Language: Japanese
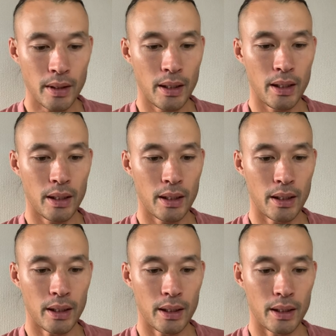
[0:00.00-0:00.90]

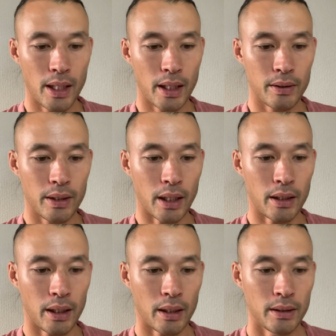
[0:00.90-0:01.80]
えー、大学であっ
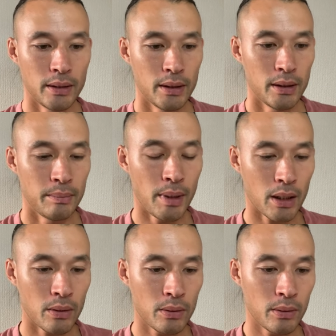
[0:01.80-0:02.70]
て、まあ、
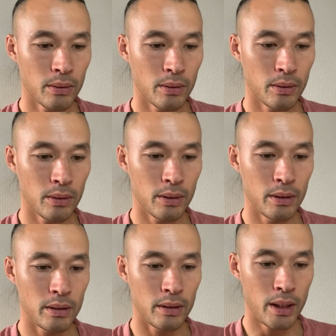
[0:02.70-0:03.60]
ここ
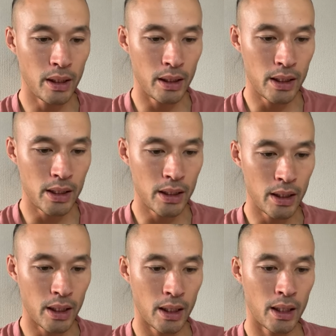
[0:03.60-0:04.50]
で1、
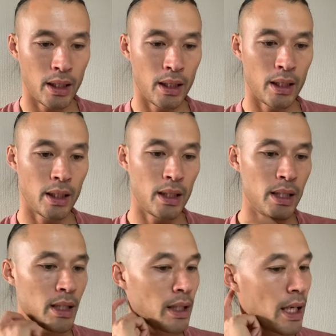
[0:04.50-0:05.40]
えー、
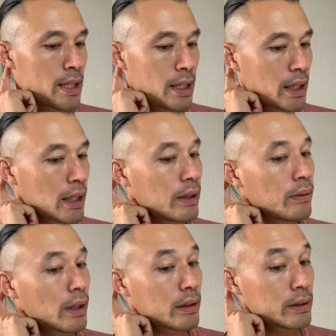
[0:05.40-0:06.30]
1回生から入
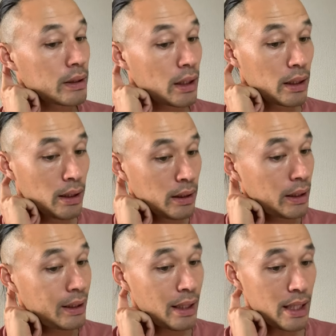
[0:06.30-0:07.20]
学して、
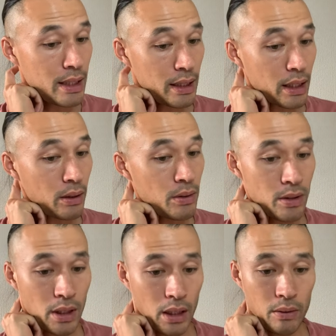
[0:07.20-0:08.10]
1回生から
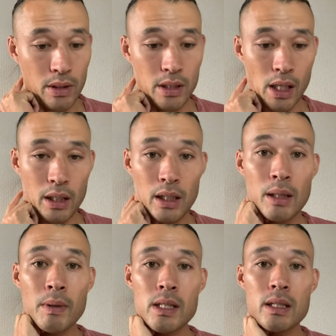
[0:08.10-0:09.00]
コンスタントに試合に出て
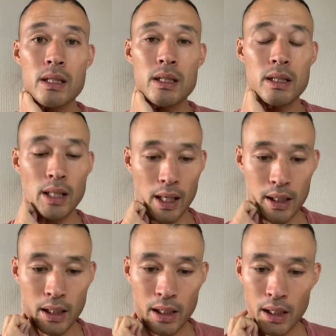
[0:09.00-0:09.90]
ました。
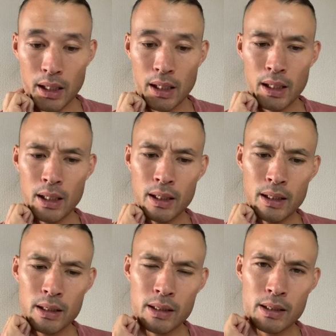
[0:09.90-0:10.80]

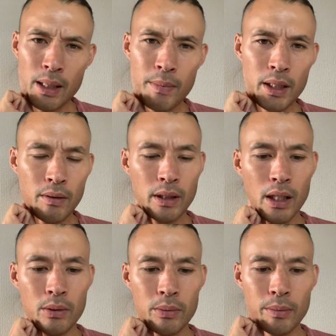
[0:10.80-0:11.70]
えー、スタメンではな
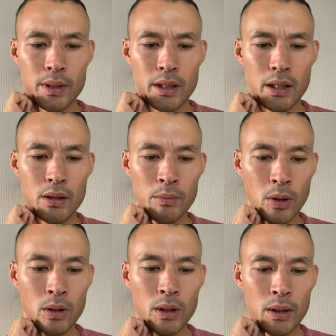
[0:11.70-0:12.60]
いと思いますけれど
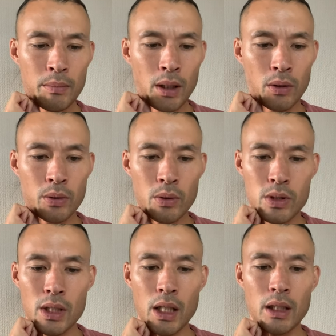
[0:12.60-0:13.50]
も、まあ、多くの
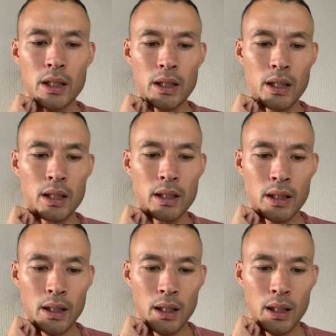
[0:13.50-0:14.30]
試合に出て、